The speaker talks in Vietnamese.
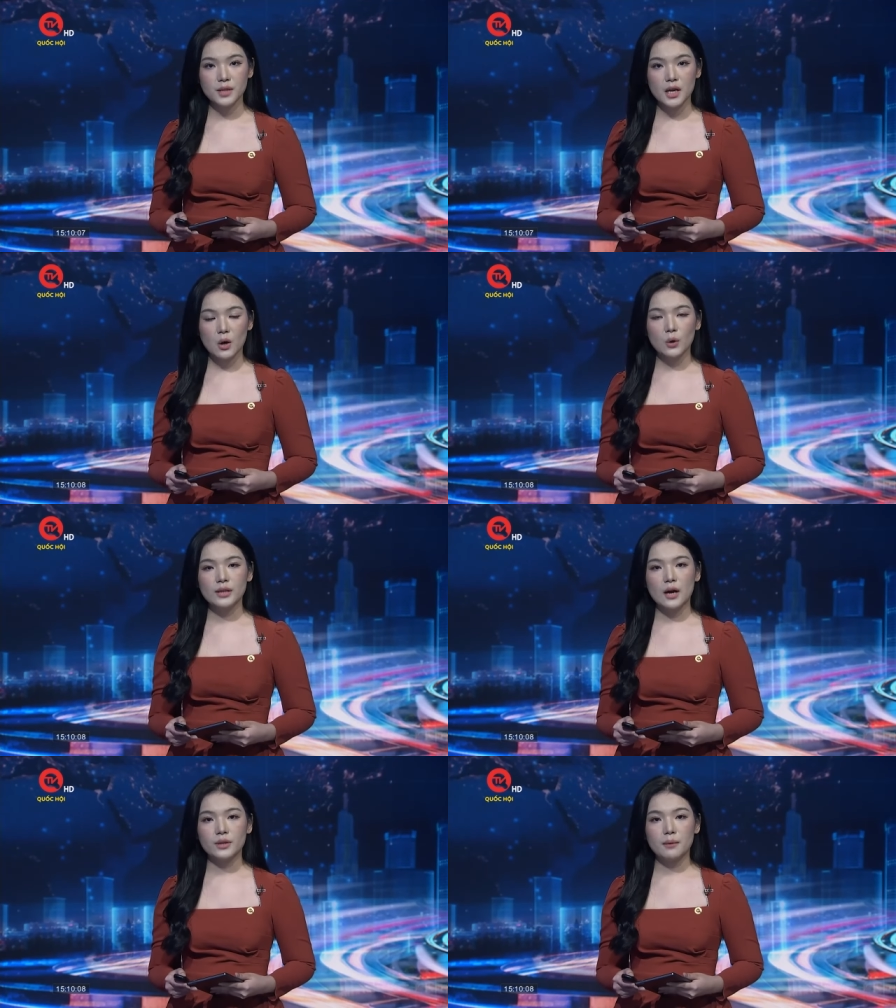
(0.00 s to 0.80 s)
Hội
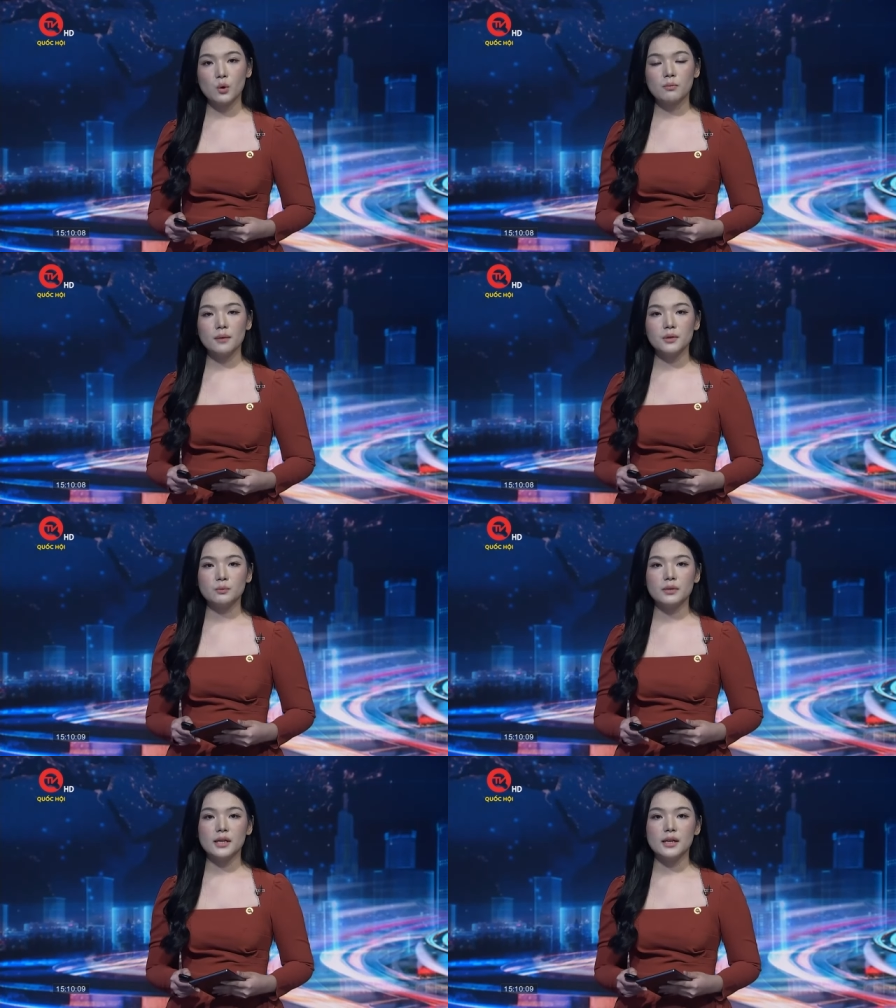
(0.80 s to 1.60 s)
thảo nhằm cung cấp thông
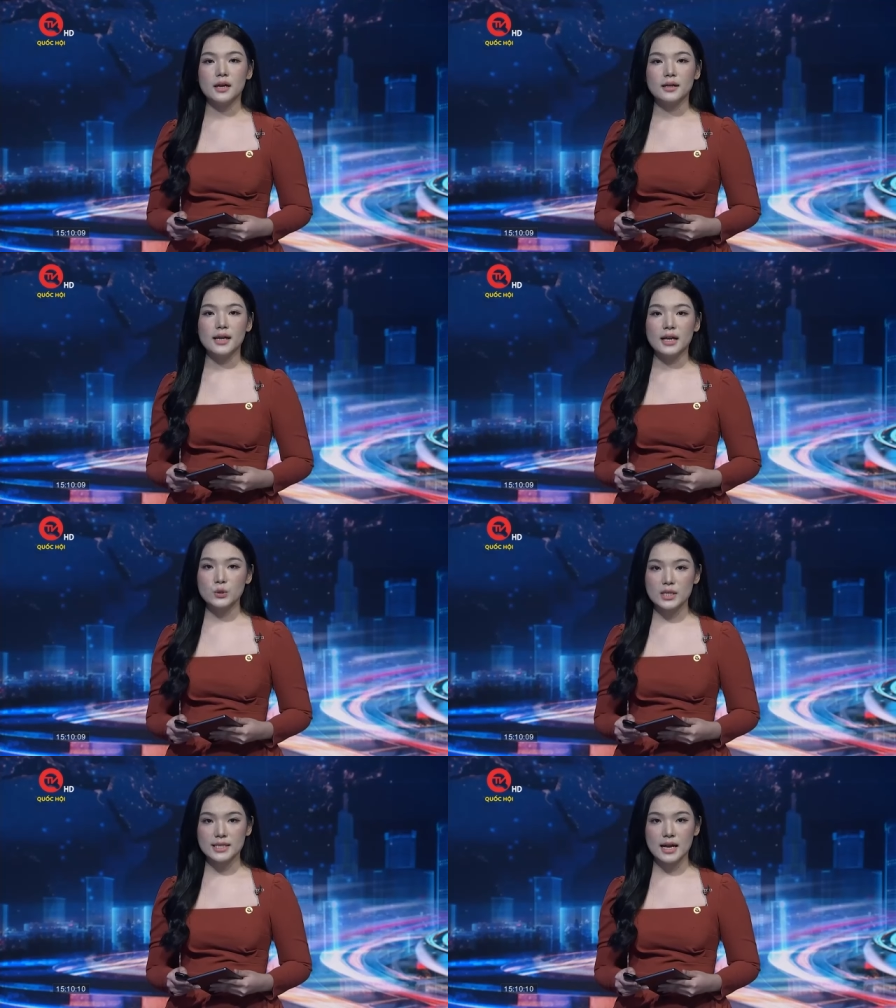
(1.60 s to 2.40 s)
tin để các chuyên
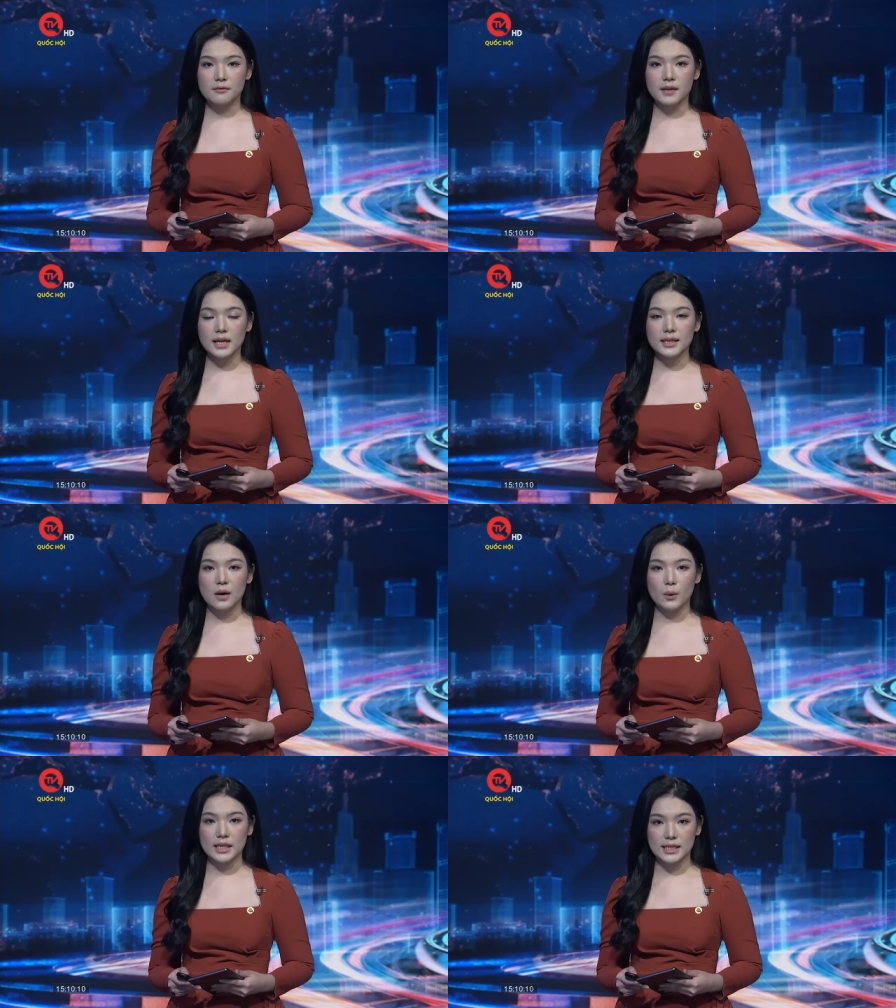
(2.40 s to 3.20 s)
gia và các nhà
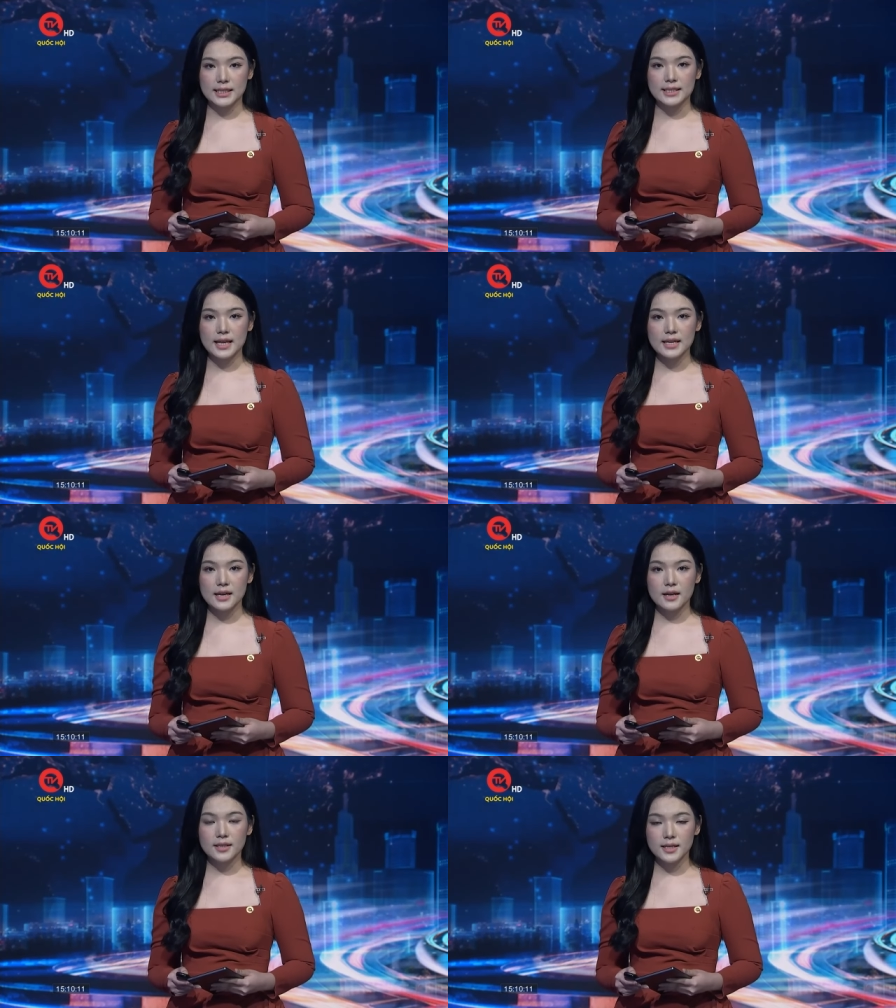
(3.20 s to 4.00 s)
hoạch định chính sách
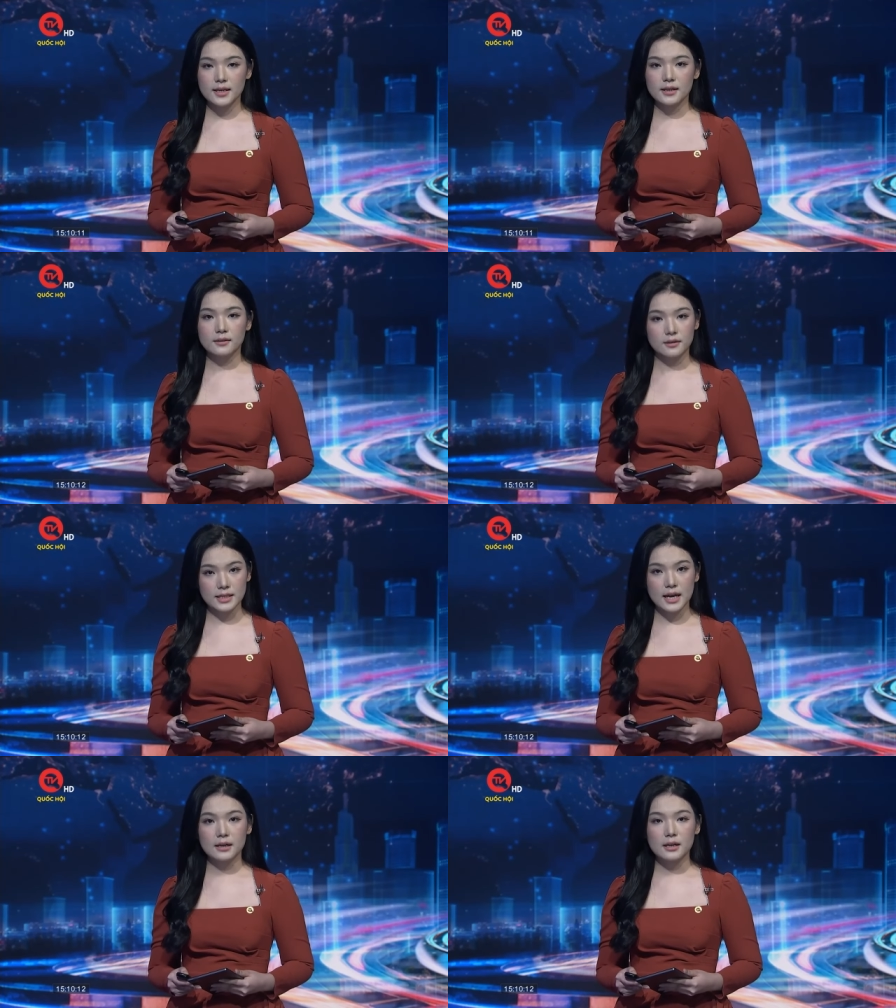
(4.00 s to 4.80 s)
nhìn nhận thực
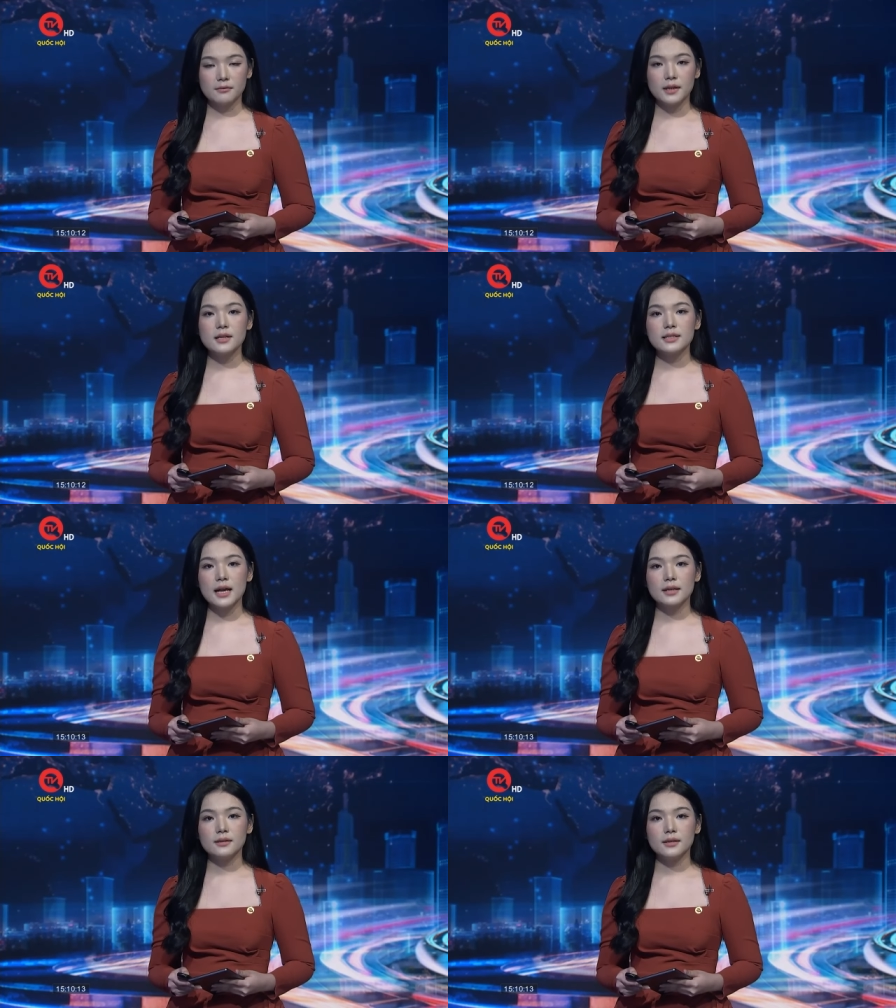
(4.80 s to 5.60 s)
trạng và đưa ra
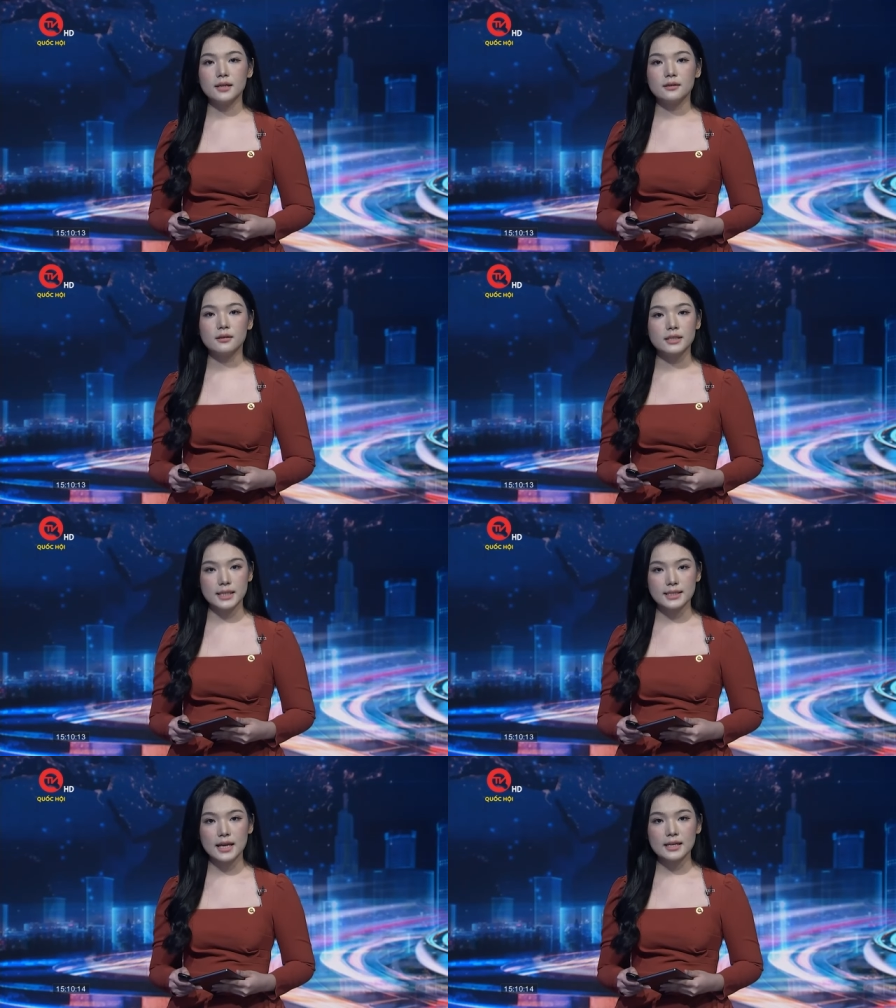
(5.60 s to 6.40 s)
những định hướng chính
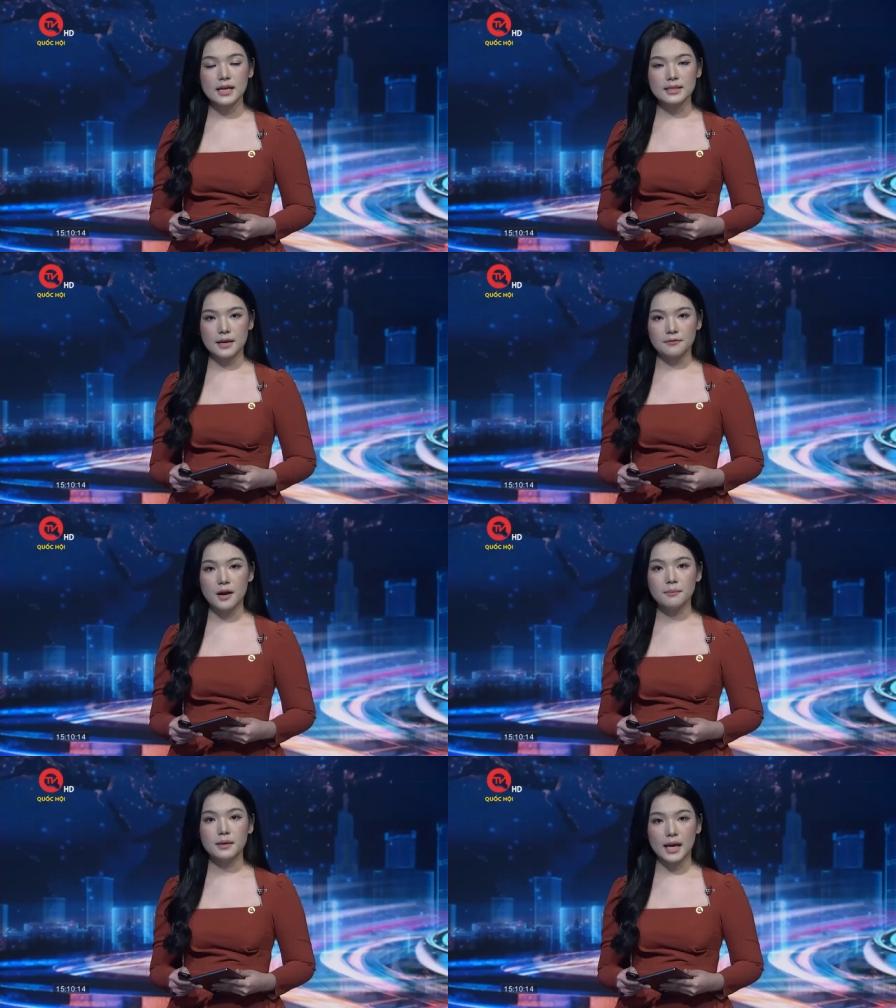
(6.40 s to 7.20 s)
sách, giải pháp
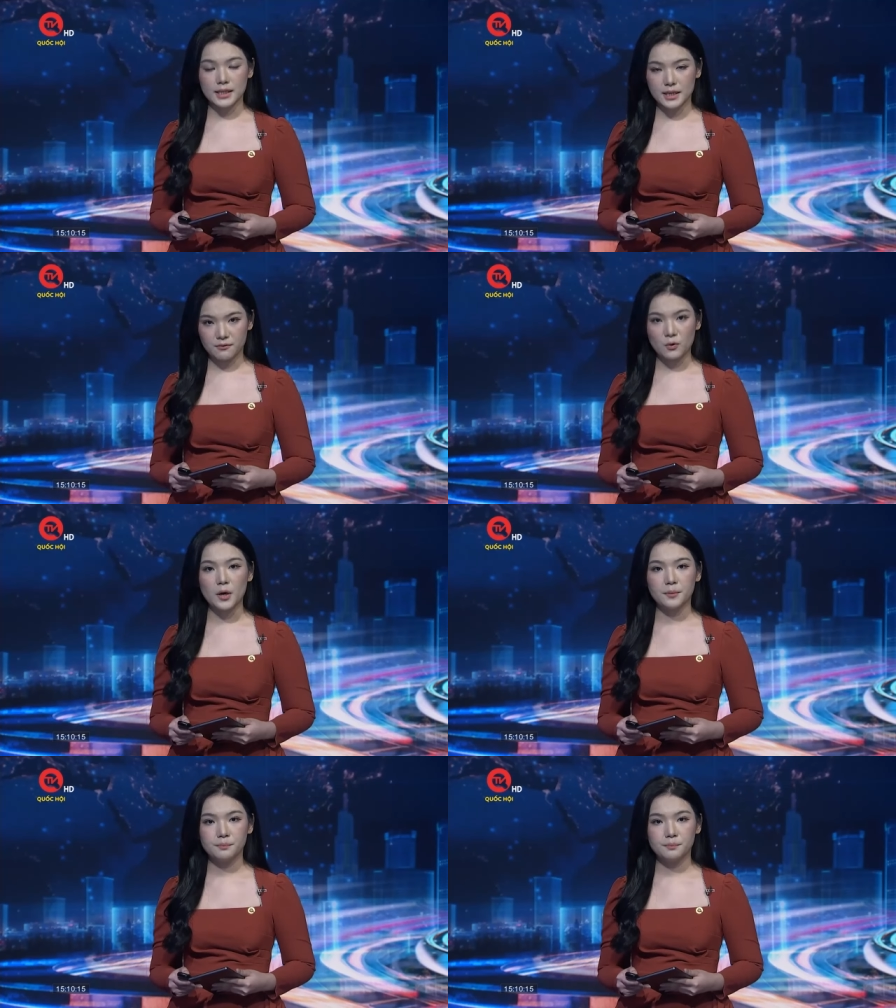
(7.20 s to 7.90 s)
can thiệp phù hợp.